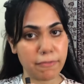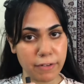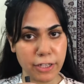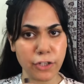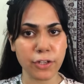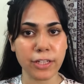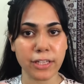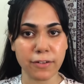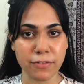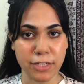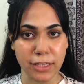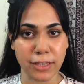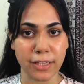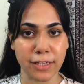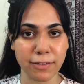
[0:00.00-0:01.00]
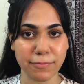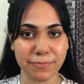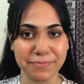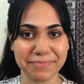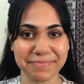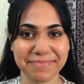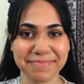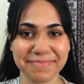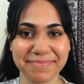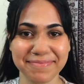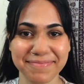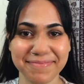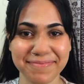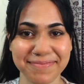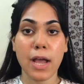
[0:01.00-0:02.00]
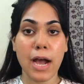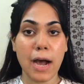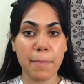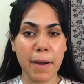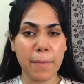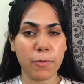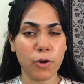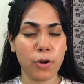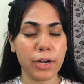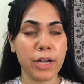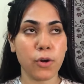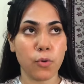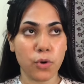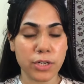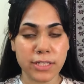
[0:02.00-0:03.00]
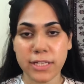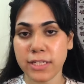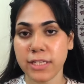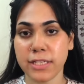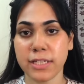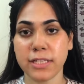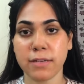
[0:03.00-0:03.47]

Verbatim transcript: वीडियो की तरफ चलते हैं अब आप लोगों ने गौर से चीज़ें